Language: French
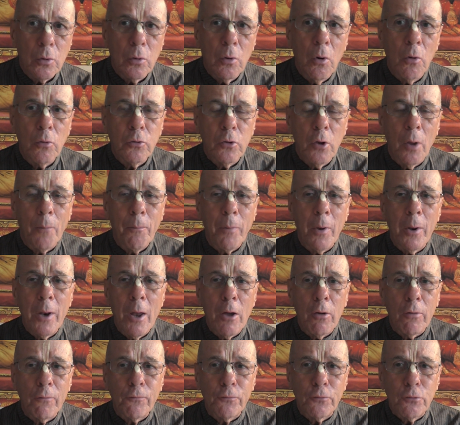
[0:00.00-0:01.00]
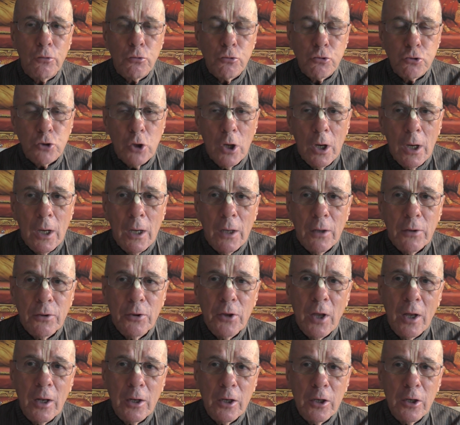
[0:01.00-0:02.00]
en se prenant refuge
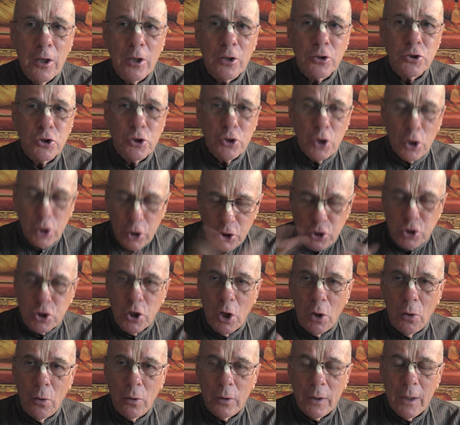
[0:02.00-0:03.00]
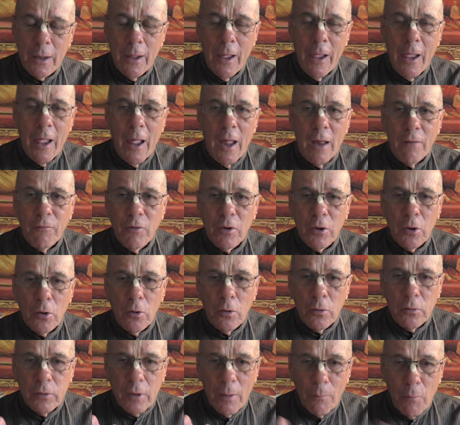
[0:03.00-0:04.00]
dans l'énergie de Krishna. ok Fait
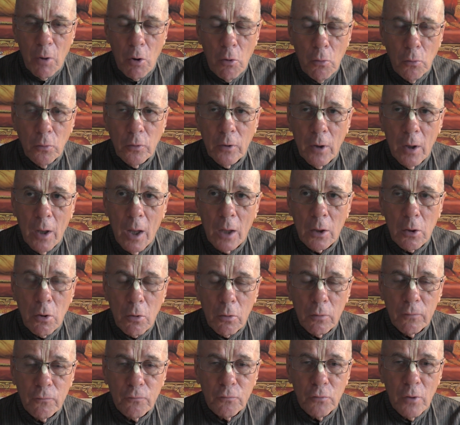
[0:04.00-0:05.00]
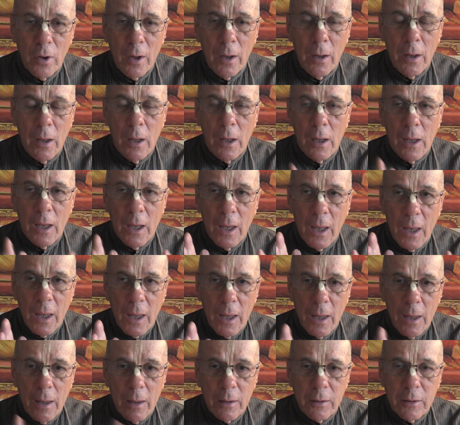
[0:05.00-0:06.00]
que ce monde, encore une fois,
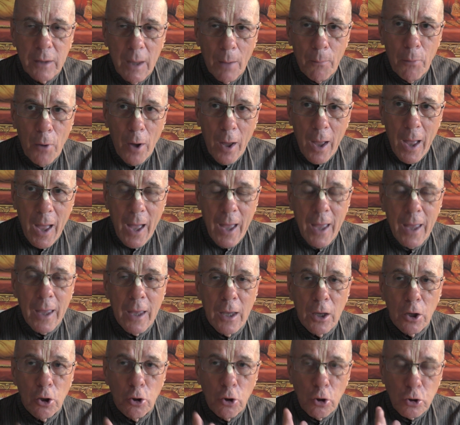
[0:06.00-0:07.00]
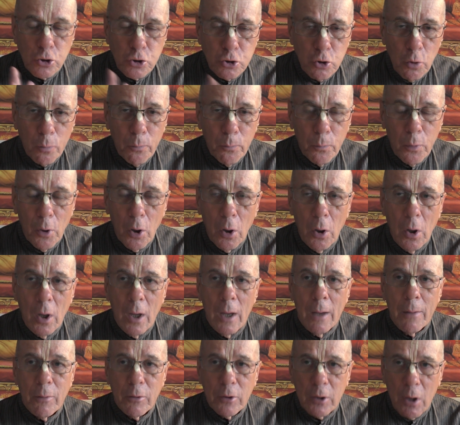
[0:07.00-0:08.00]
est temporaire, il ne dure pas.
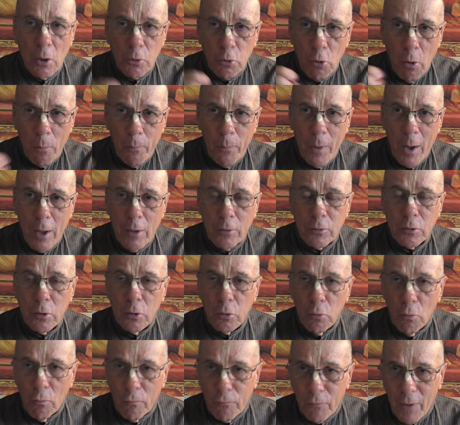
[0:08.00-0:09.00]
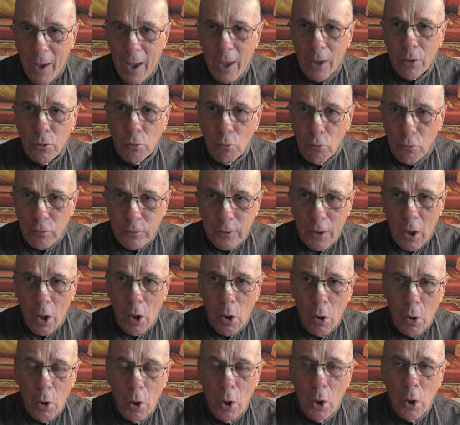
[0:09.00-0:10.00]
Puis quand on pense que nos frères, nos
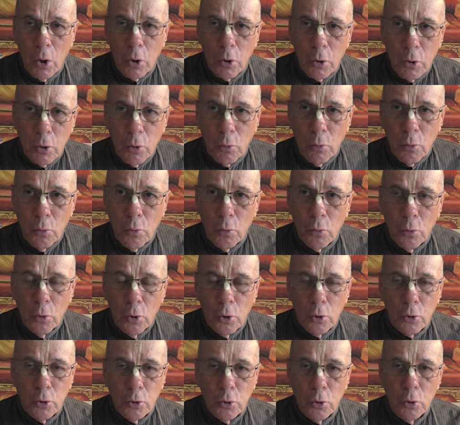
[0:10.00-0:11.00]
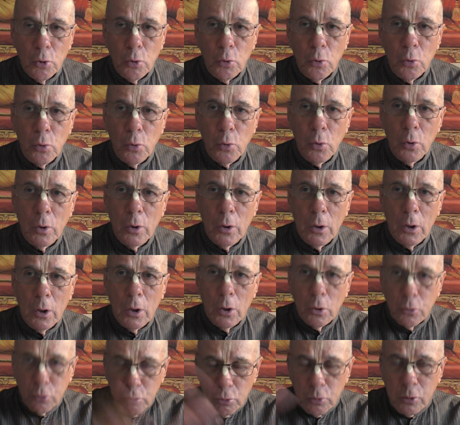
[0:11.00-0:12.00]
sœurs, nos, nos,
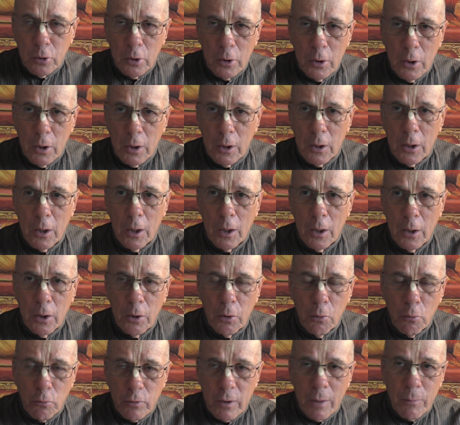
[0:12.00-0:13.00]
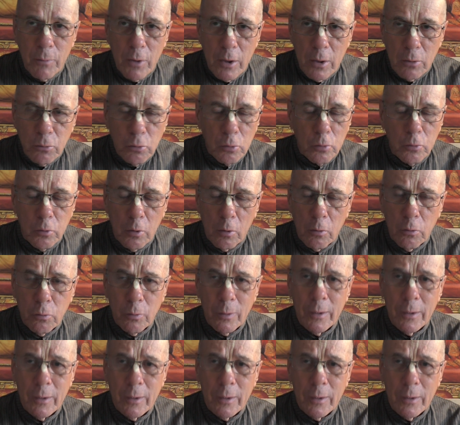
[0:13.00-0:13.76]
euh, toutes nos, amis, tout, tout,